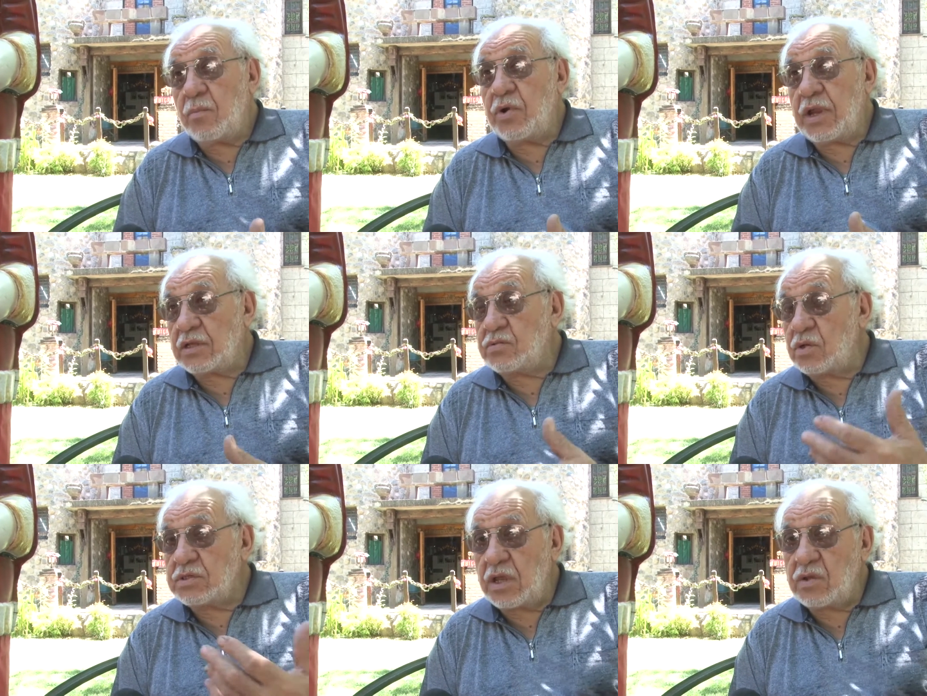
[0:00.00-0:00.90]
porque hace
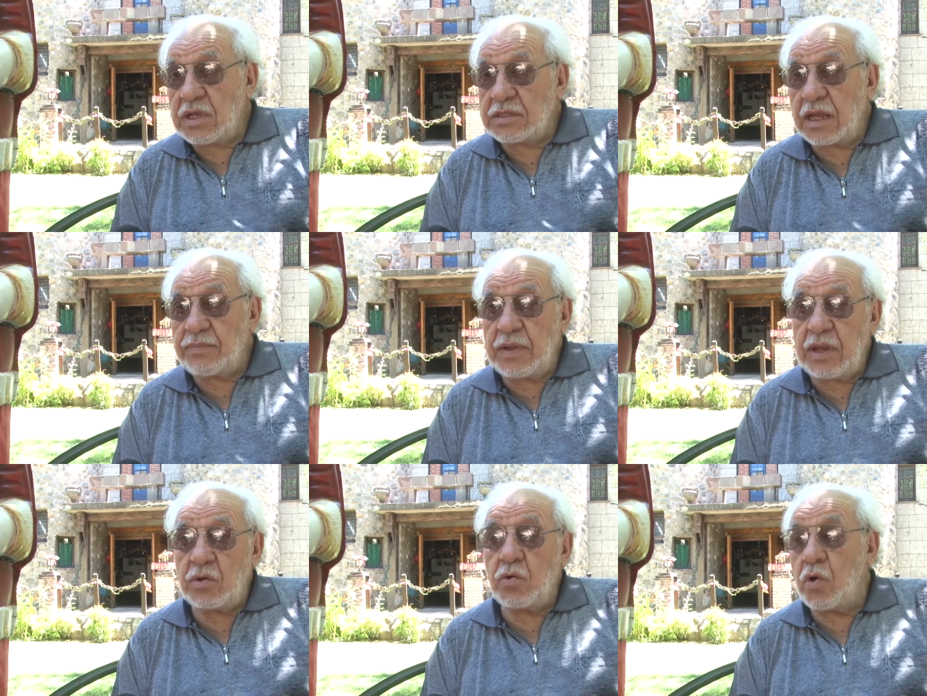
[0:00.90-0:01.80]
unos años atrás
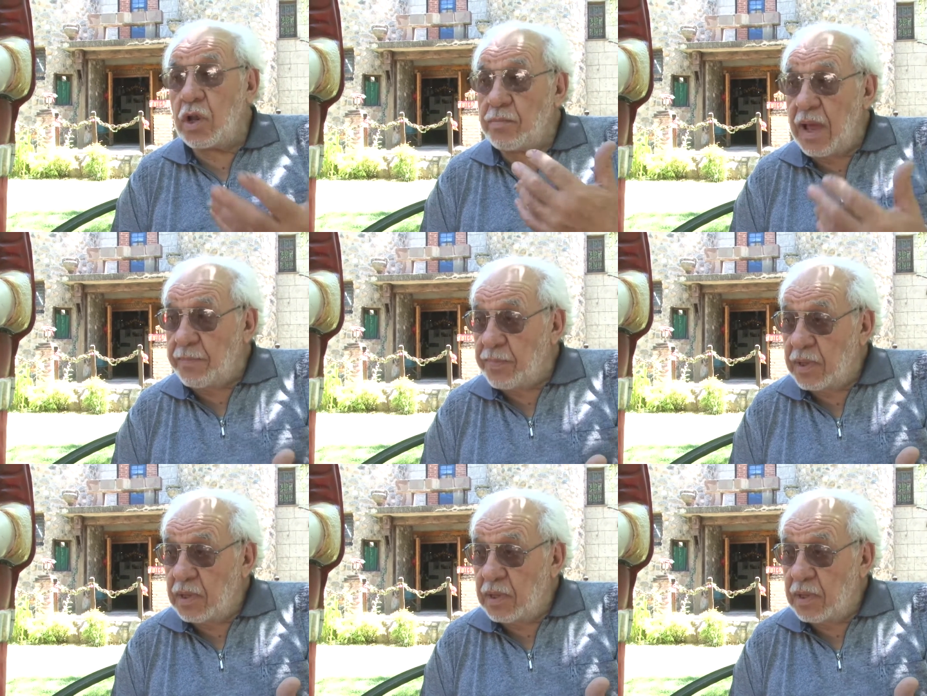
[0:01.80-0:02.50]
vinieron Google Maps,